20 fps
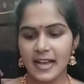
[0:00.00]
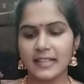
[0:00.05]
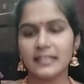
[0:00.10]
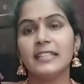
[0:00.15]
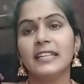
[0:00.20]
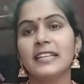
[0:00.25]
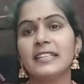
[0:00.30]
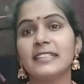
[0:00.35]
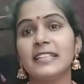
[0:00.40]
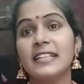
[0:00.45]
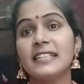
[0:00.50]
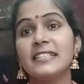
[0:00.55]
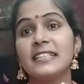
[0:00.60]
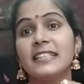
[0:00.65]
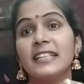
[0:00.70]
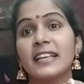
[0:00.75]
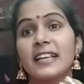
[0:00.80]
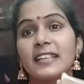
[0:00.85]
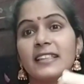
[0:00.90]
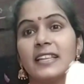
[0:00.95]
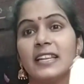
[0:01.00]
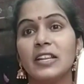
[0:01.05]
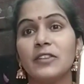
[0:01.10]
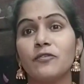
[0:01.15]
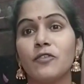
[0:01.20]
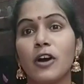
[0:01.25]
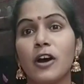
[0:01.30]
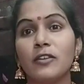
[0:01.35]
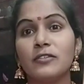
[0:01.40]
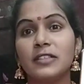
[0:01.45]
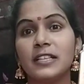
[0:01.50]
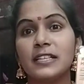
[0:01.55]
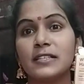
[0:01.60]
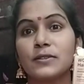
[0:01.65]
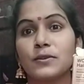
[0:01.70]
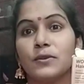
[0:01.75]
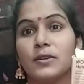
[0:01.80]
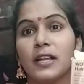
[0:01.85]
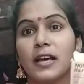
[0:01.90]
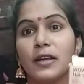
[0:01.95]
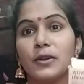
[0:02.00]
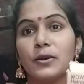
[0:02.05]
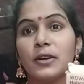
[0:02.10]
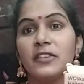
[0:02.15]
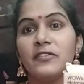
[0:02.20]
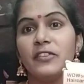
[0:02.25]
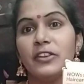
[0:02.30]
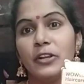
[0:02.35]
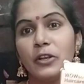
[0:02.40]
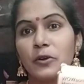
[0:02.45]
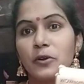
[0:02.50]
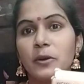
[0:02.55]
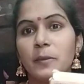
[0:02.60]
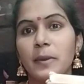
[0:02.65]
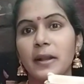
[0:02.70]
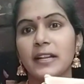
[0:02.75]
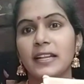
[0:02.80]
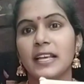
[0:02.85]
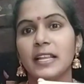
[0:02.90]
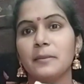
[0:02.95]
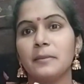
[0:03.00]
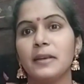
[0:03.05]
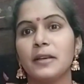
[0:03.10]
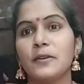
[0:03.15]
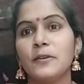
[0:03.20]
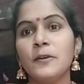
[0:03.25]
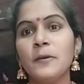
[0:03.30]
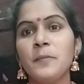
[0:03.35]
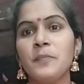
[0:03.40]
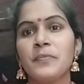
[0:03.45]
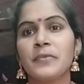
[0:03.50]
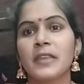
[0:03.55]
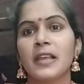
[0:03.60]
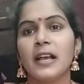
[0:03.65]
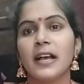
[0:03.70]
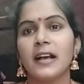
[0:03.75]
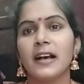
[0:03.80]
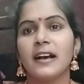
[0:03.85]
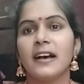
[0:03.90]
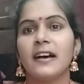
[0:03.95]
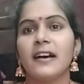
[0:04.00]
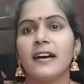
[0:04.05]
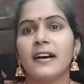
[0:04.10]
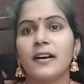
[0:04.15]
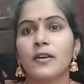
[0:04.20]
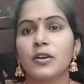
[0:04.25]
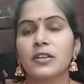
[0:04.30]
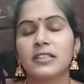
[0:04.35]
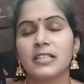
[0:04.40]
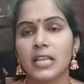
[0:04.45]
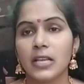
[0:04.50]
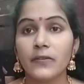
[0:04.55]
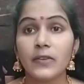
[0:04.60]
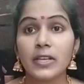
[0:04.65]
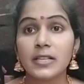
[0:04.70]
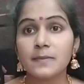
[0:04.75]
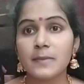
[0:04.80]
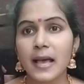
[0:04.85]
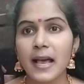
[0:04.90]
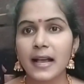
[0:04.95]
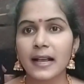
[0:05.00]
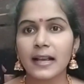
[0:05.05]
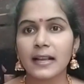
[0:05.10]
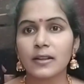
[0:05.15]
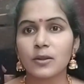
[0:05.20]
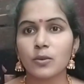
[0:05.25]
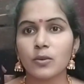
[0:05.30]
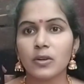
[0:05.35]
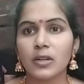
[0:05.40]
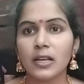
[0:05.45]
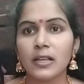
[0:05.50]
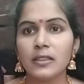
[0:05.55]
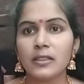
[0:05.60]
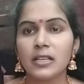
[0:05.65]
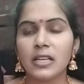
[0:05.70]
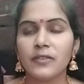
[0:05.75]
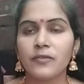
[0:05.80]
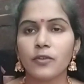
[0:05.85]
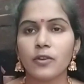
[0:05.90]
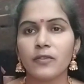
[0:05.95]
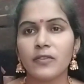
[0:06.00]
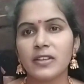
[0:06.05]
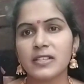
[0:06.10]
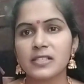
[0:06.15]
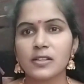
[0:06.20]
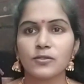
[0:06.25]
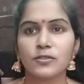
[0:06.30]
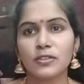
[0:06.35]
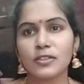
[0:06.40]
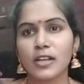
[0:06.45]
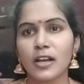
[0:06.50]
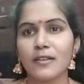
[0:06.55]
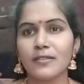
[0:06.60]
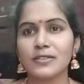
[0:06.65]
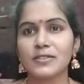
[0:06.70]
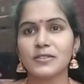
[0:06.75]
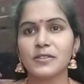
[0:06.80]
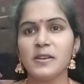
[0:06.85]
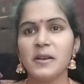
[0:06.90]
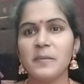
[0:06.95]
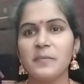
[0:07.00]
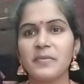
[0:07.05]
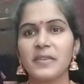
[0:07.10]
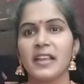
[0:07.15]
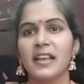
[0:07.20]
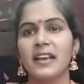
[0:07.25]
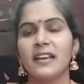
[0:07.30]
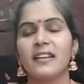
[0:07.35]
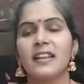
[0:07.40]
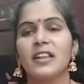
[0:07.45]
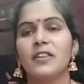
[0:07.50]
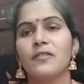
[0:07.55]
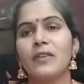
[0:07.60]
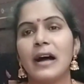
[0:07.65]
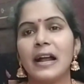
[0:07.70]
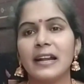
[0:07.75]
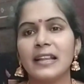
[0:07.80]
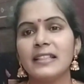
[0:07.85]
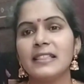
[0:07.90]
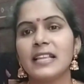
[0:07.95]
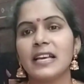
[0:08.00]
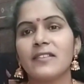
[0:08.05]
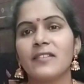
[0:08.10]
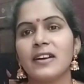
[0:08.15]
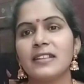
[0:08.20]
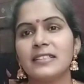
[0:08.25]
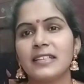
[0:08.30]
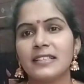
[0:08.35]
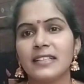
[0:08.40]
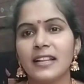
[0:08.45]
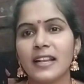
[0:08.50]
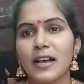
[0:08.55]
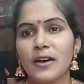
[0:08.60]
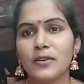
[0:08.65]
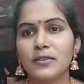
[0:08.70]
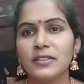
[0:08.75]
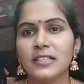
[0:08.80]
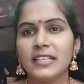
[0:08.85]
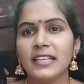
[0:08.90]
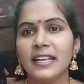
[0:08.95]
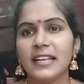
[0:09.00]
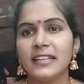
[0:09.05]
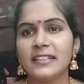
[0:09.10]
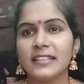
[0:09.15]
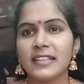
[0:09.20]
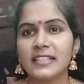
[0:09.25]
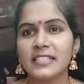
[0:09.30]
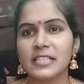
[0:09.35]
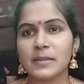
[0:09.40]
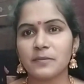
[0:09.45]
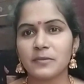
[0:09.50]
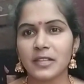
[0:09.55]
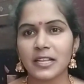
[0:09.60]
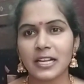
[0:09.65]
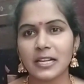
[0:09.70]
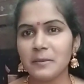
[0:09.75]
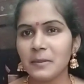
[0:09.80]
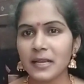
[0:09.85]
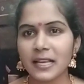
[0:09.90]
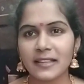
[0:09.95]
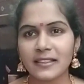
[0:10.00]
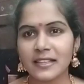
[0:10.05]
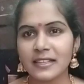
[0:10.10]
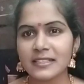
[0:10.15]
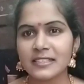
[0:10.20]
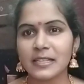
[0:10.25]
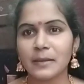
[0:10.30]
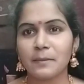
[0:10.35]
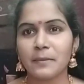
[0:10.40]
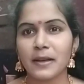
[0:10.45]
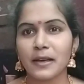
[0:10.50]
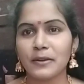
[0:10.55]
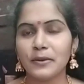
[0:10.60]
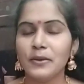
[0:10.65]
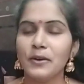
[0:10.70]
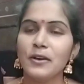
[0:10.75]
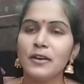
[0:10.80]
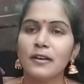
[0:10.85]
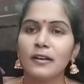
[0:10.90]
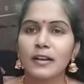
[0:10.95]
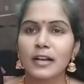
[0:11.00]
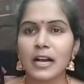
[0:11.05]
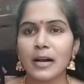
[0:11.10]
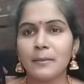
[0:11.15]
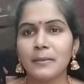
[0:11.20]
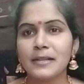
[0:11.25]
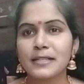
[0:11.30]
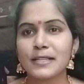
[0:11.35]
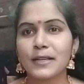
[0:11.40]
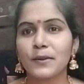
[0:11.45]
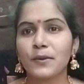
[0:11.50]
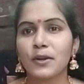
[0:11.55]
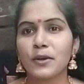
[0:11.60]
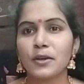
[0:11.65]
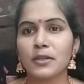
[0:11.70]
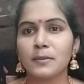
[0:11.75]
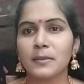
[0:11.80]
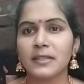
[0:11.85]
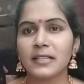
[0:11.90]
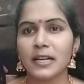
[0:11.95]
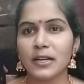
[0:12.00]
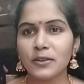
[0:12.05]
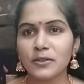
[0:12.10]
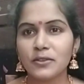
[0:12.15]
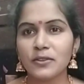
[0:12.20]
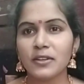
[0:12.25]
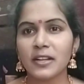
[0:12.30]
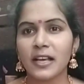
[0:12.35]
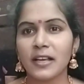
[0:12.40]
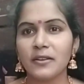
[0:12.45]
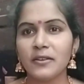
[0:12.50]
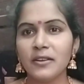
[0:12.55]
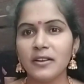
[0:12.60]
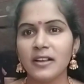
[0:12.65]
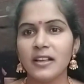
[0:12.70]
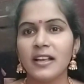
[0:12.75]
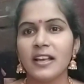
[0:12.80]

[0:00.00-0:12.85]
అందరికీ తెలిసిందే కదా నేను వావ్ తీసుకున్నాను అని వీడియో కూడా పెట్టాను మీకు ఒక త్రీ వీక్స్ బ్యాక్ అనుకుంటా త్రీ ఫోర్ వీక్స్ అవుతుంది కావచ్చు నేను వాడిన తర్వాత అది ఎలా ఉంది ఏంటి అని చెప్తానని మీ అందరికి చెప్పాను కామెంట్స్లో కూడా కొంతమంది అడుగుతున్నారు